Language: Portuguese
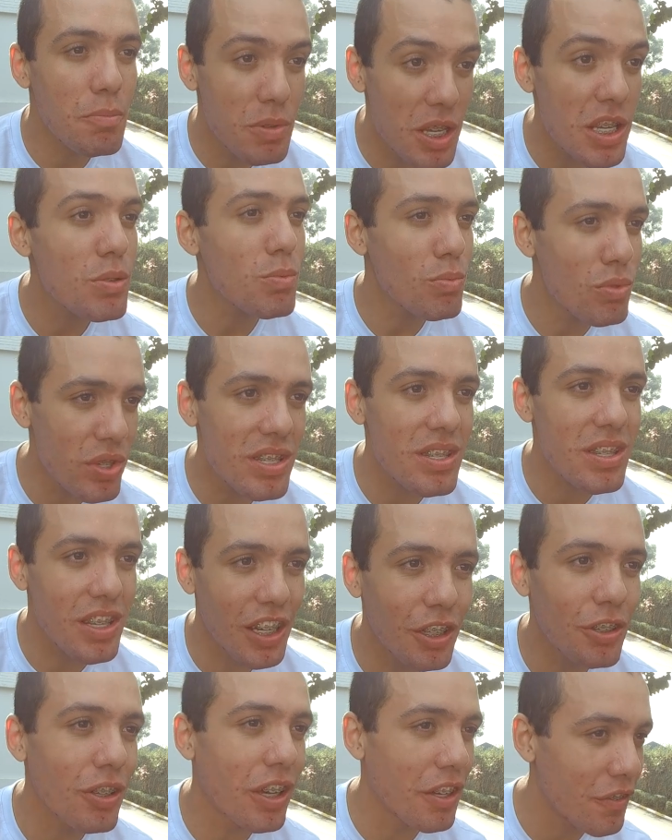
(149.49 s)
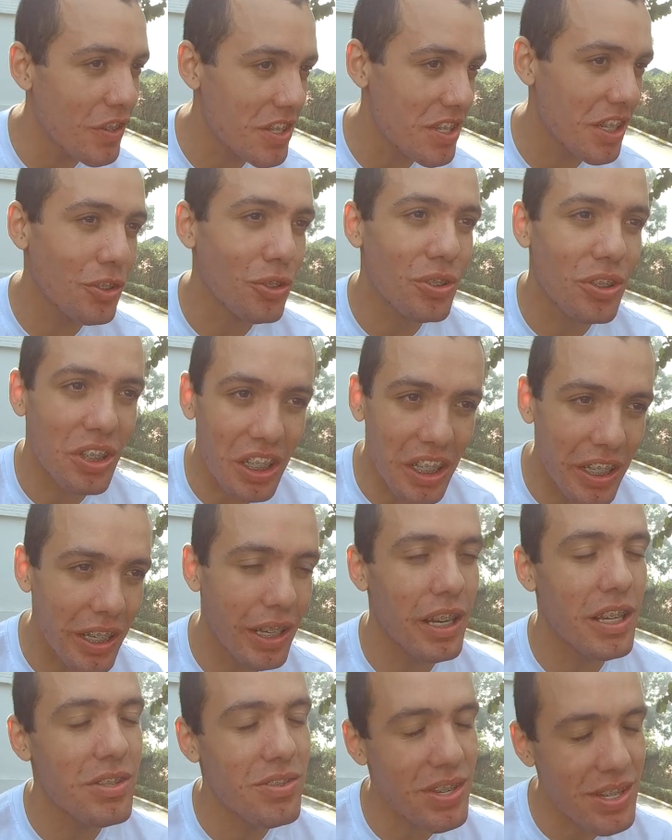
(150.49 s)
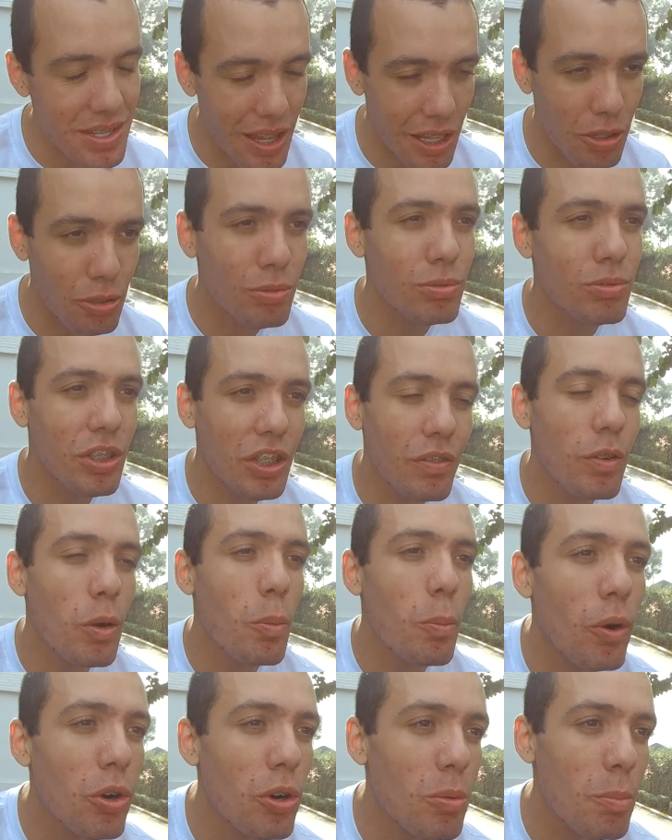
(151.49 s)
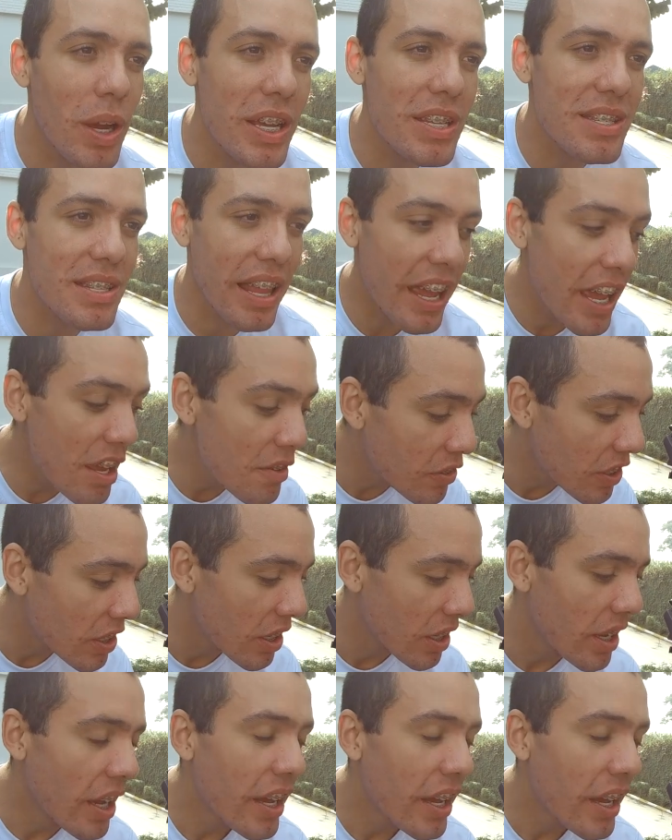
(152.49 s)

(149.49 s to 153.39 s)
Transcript: mesmo estando aí fazendo trilha, às vezes está num nível um pouco mais leve.